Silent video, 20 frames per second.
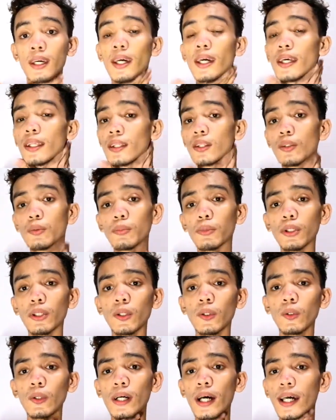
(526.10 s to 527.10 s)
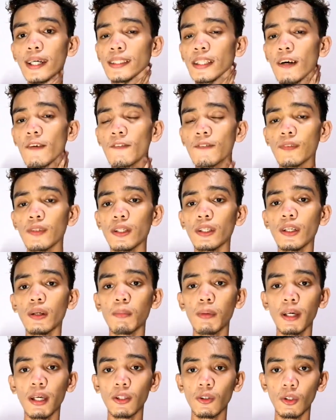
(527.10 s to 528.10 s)
And tomorrow guys, after
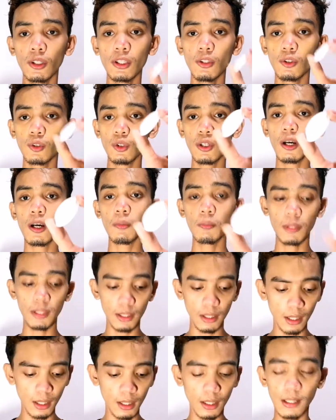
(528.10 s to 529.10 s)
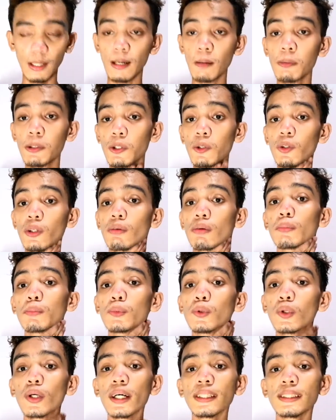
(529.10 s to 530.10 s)
naman, ito hindi ko ito gagamitin. Ang gagamitin ko naman
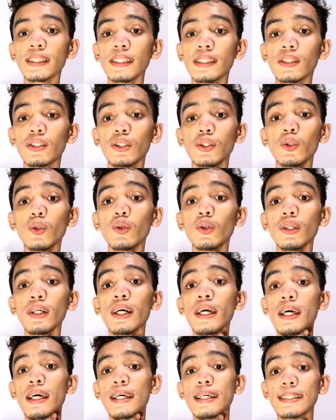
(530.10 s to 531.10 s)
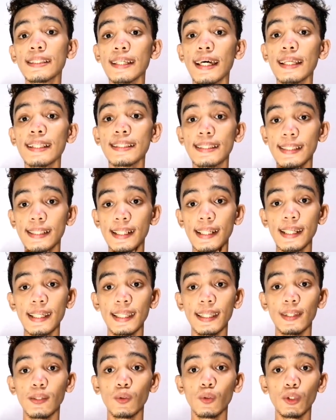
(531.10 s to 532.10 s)
bukas is yung
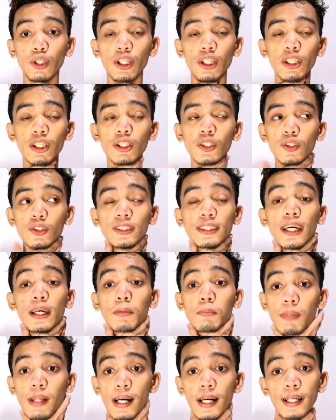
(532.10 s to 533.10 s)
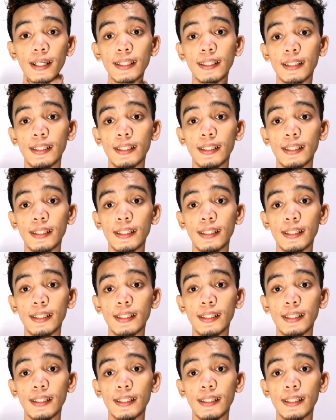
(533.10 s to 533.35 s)
sunscreen or yung sunblock.